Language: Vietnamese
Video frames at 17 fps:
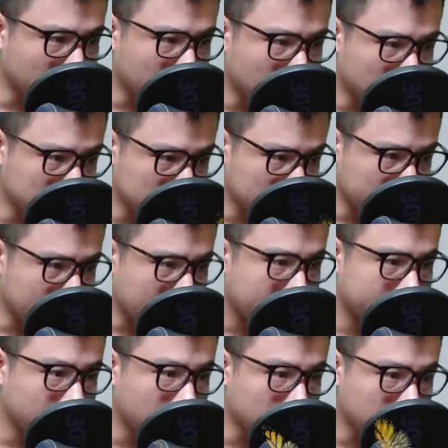Cuối cùng
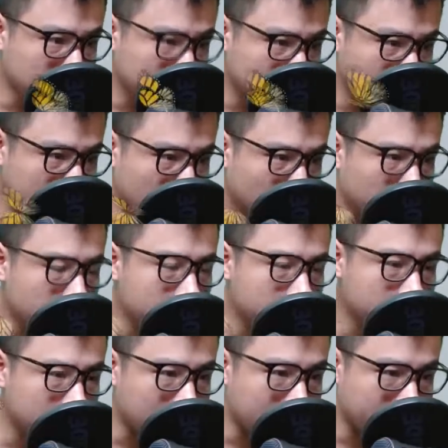thì hai thiếu nữ kia
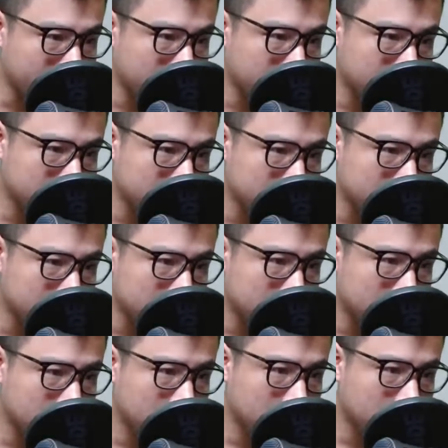cũng bất sợ hãi hơn.
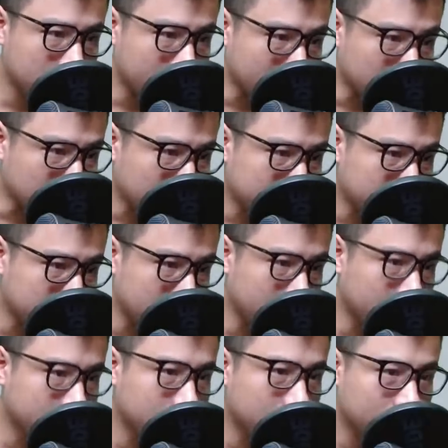Ánh mắt
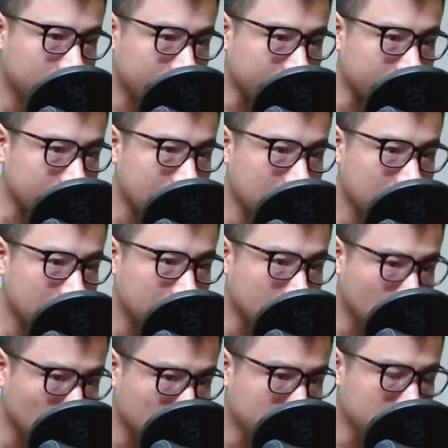nhìn lên thân ảnh đang
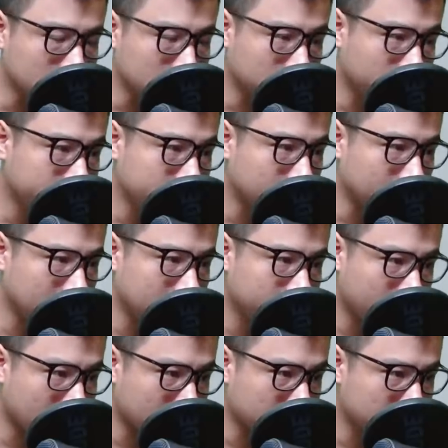cầm lôi trượng với niềm
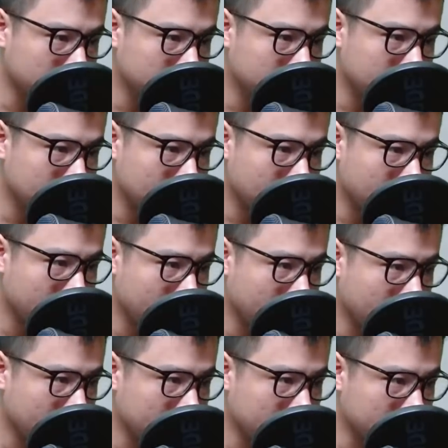hy vọng.
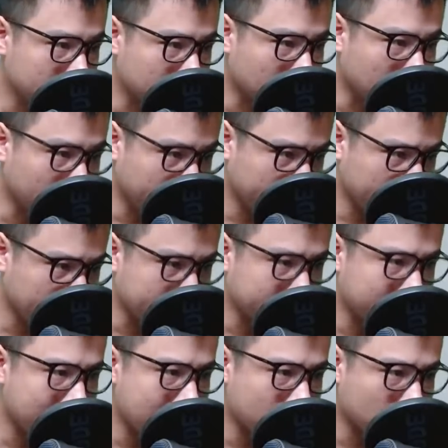Có lẽ
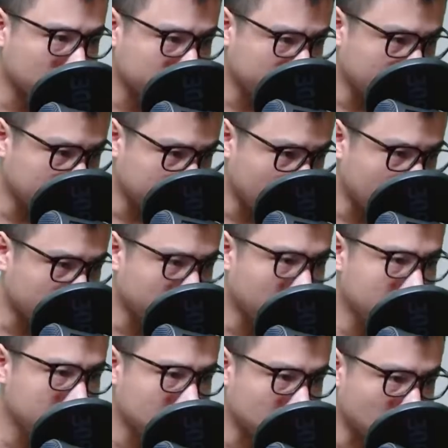hắn đã có thể
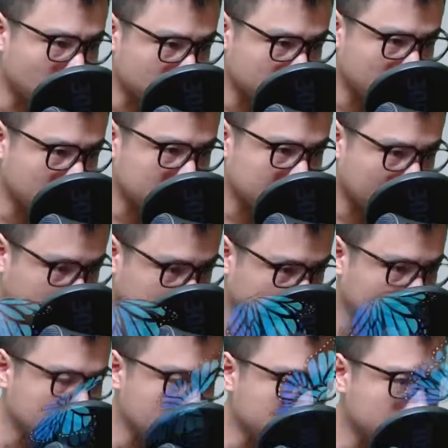phá vỡ được cục diện
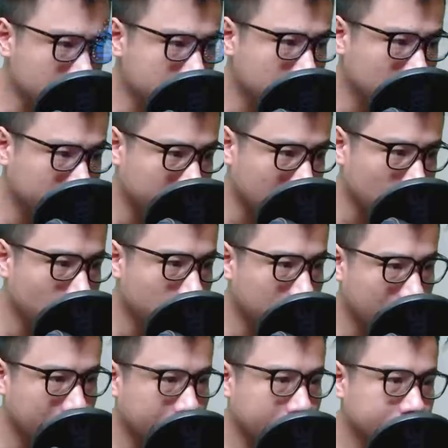thập tử nhất sinh vào
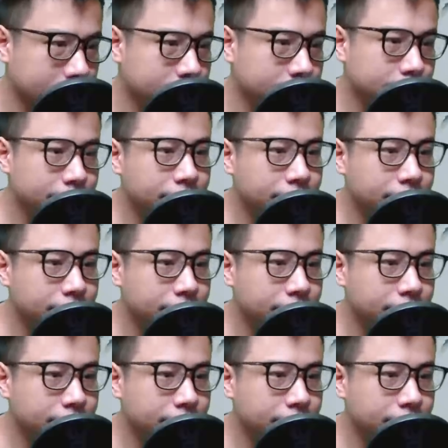lúc này.